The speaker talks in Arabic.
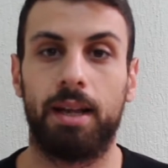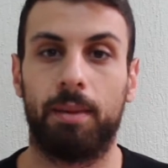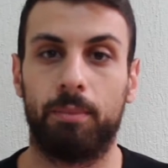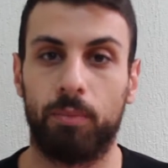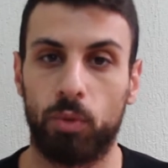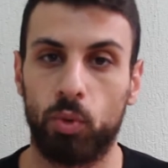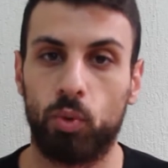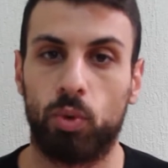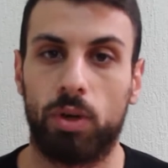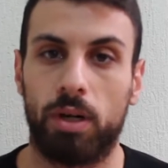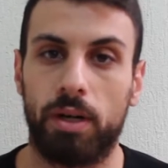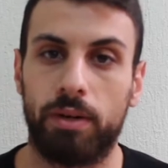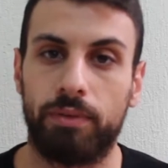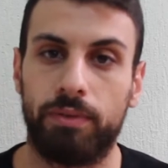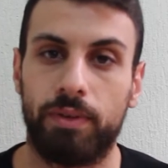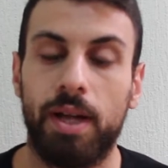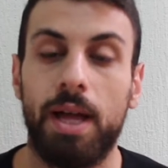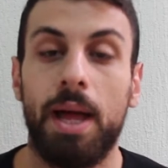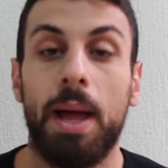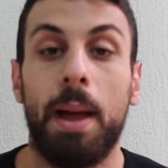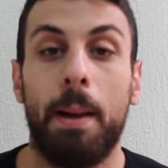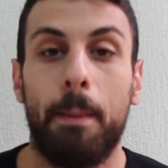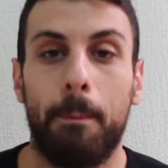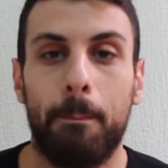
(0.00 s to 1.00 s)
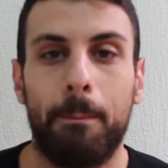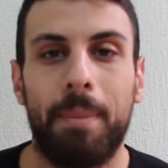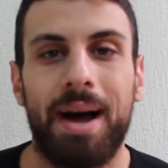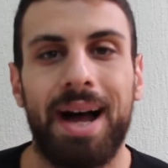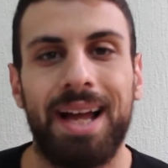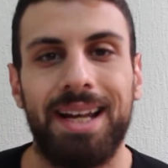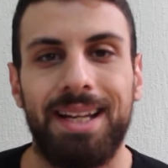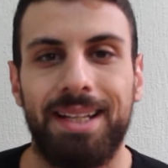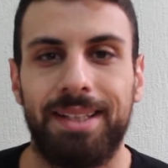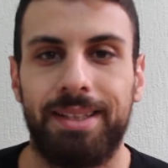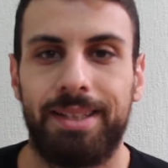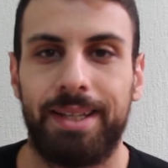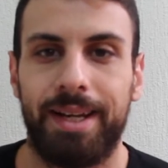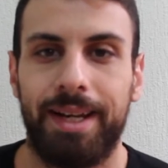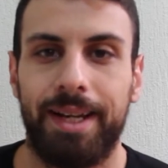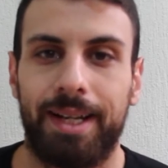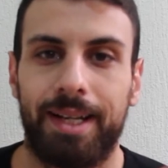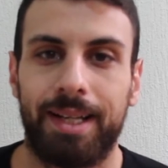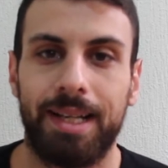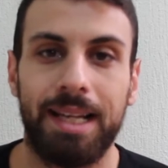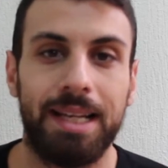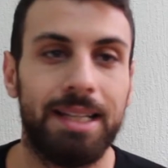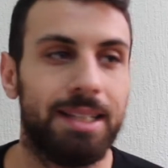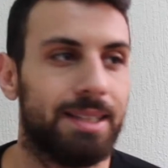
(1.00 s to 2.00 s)
بنوقف مع
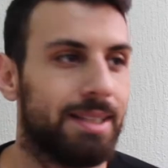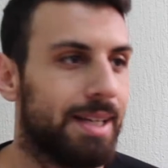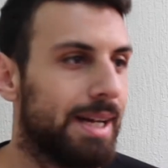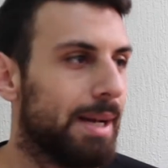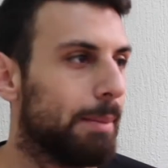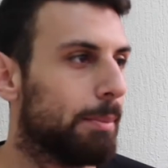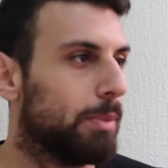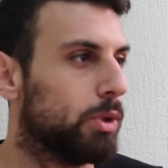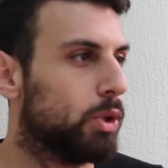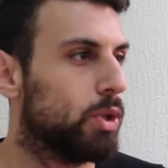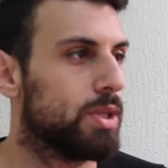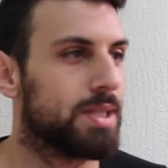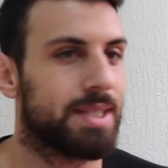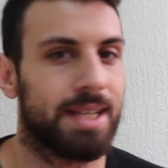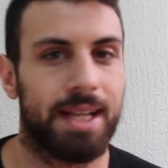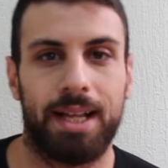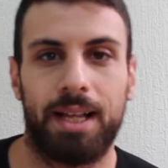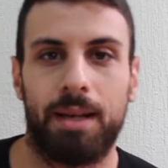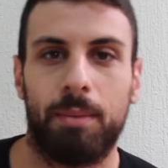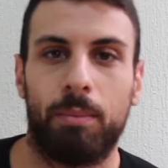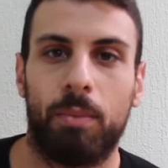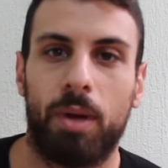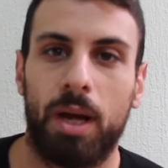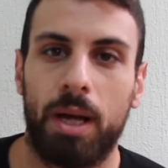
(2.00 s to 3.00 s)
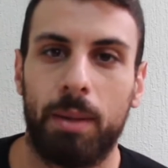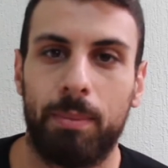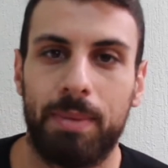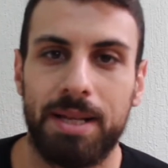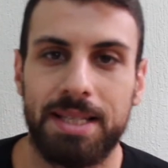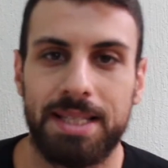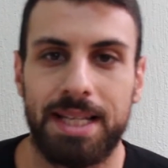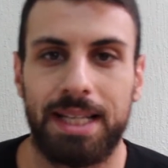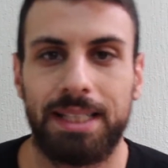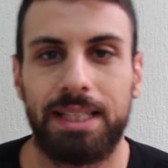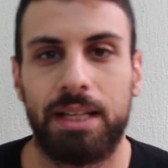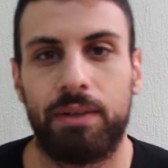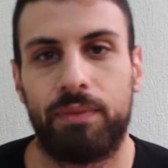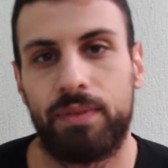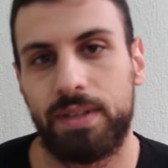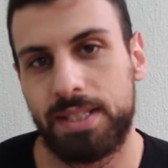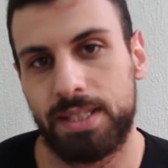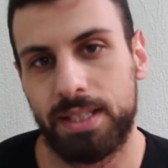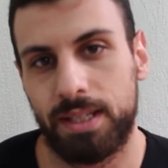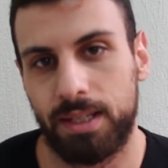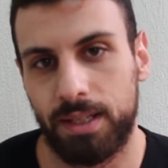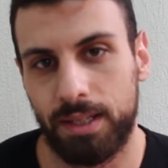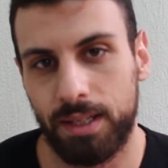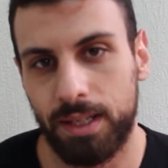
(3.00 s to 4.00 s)
الدرينك ليه الدرينك بده ينزل على المي بس حدا
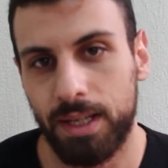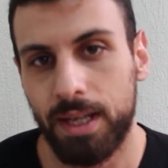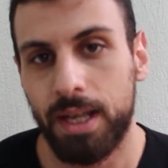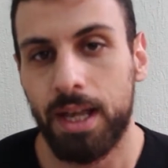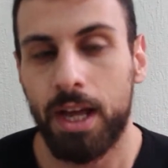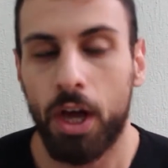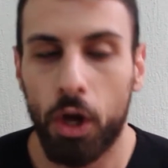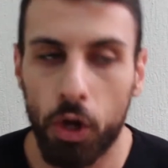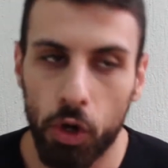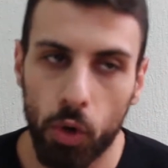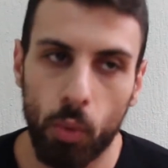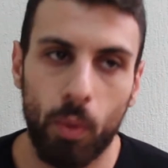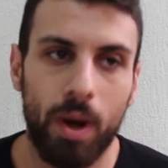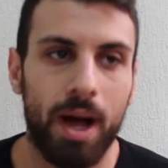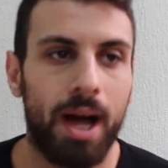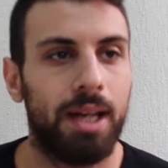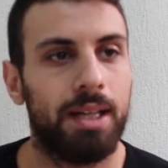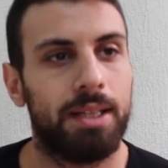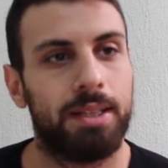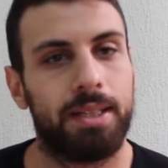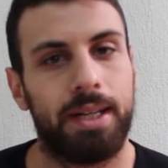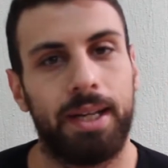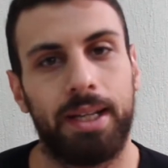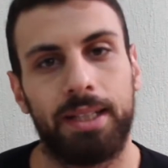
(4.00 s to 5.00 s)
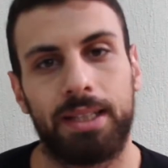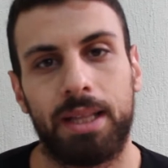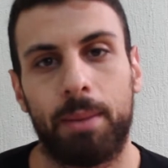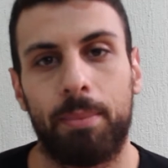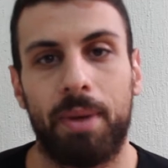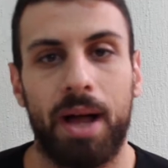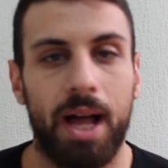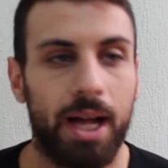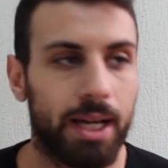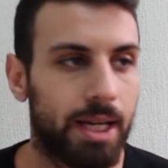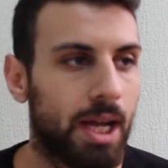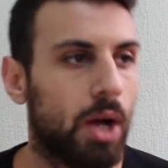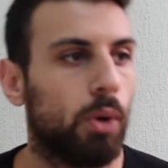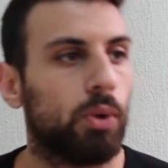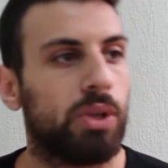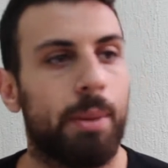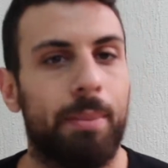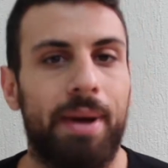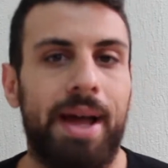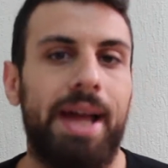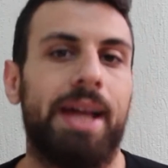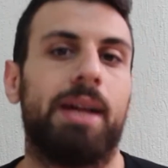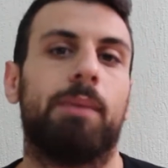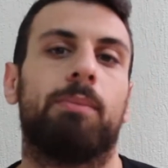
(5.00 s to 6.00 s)
يفسر لي انه وقع الدرينك تبعك او
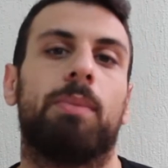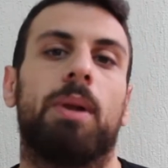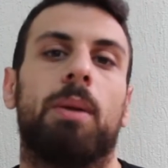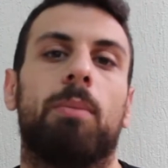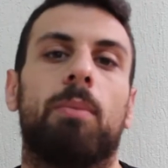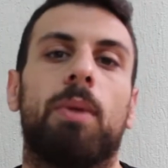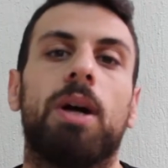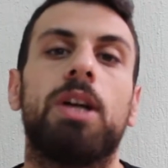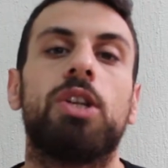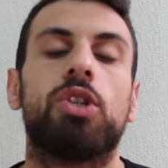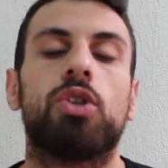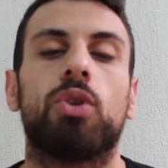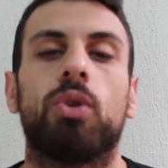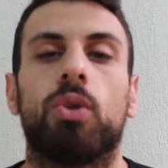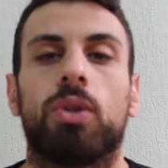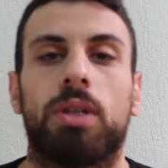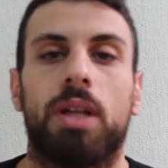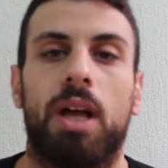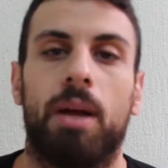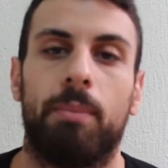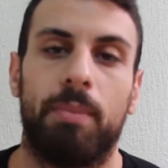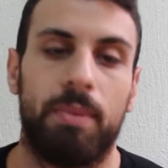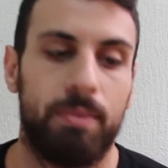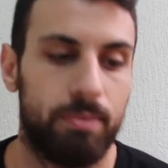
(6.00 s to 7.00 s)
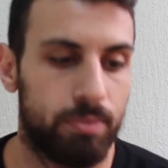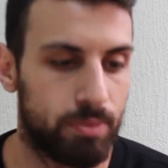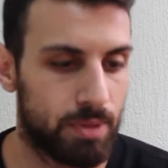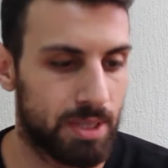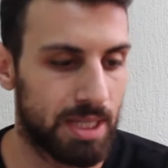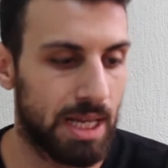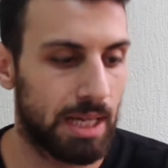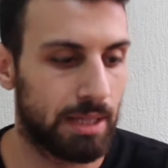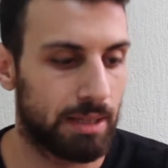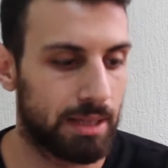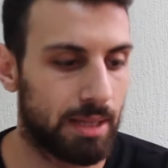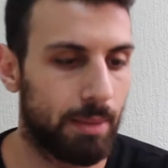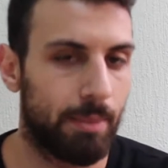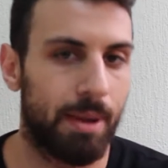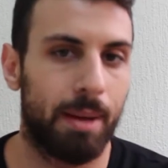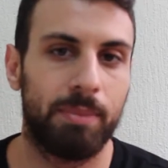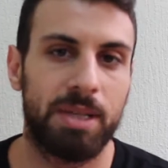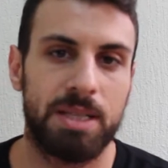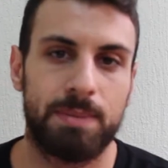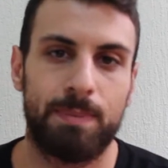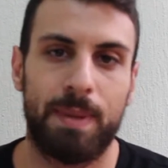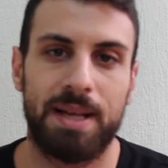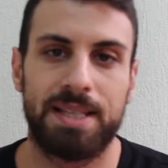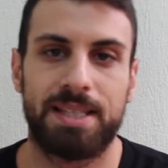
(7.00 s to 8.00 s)
تبعك بالمي شو له طعمه صار طبعا عم
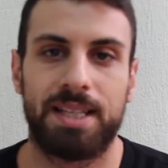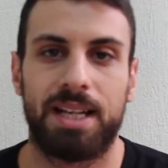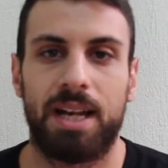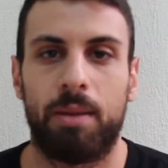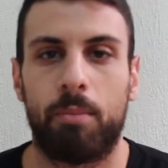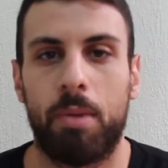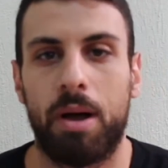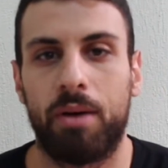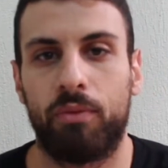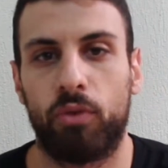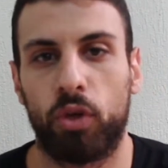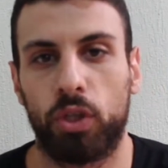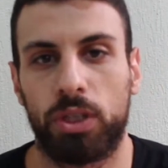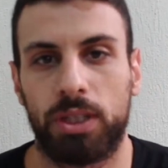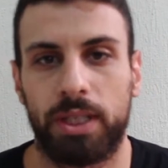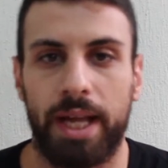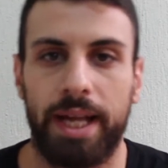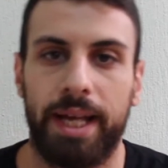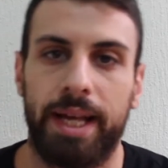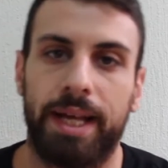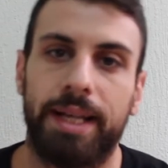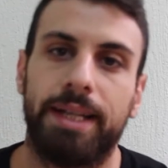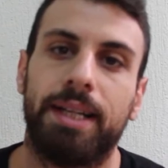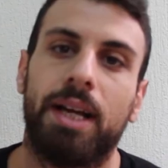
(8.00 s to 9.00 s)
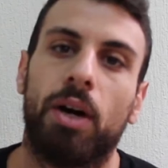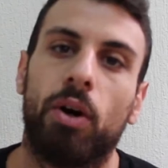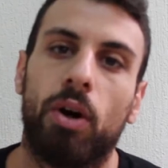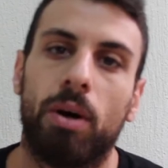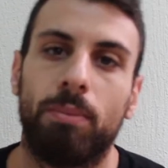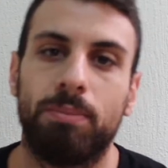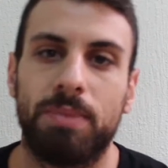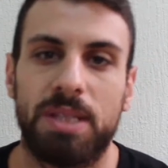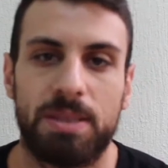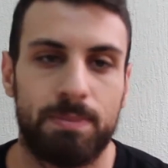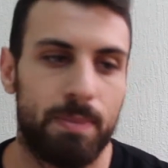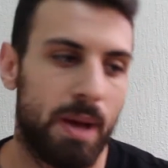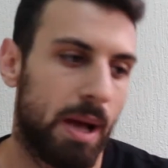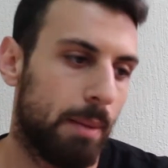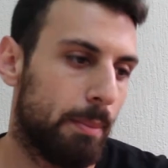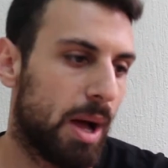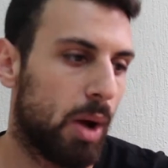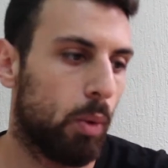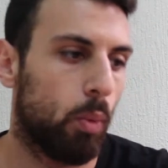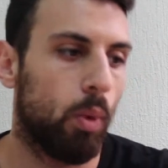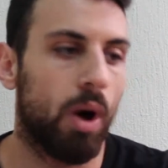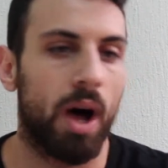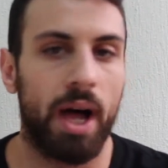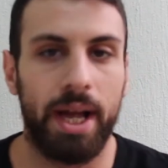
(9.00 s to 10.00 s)
نسبح صرنا مع فودكا يعني او عم نسبح مع
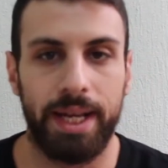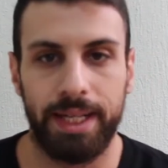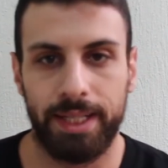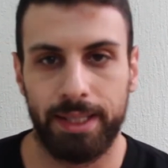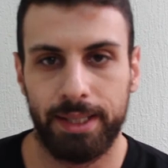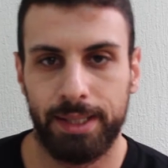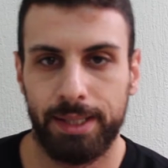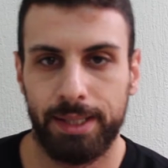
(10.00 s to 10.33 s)
واين